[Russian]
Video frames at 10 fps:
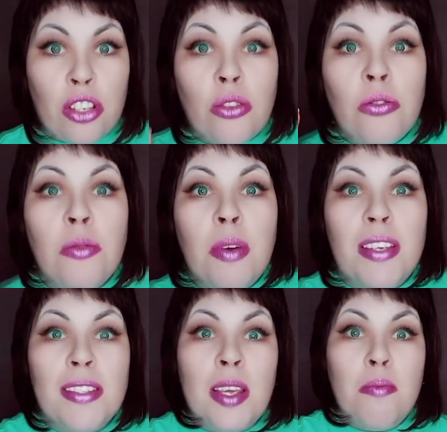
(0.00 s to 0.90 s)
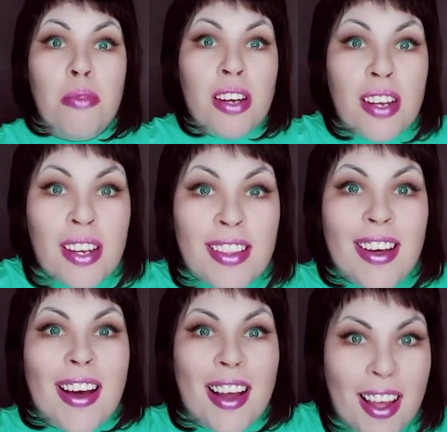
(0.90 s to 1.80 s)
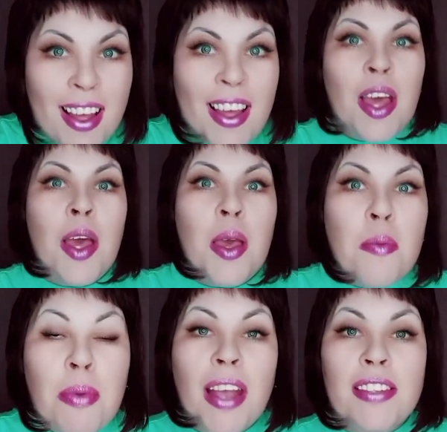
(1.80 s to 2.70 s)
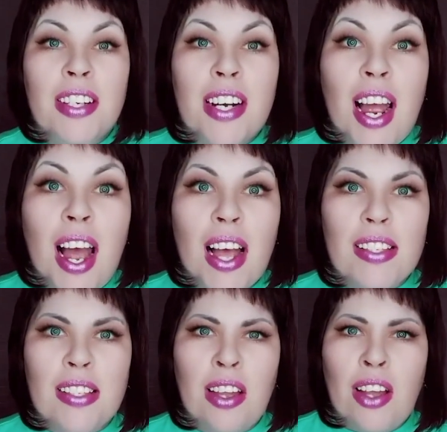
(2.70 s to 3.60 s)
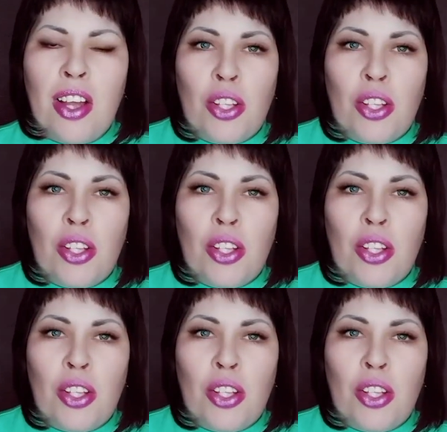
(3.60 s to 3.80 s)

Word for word: что у тебя с ней было пять раз.